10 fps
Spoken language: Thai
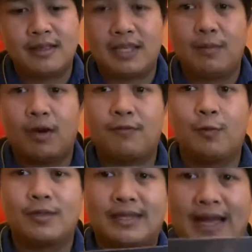คีย์บอร์ด
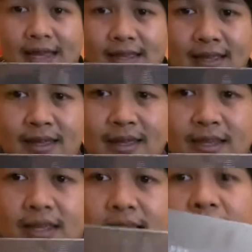Full Size
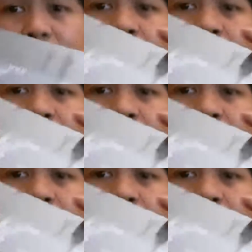ทีนี้ผ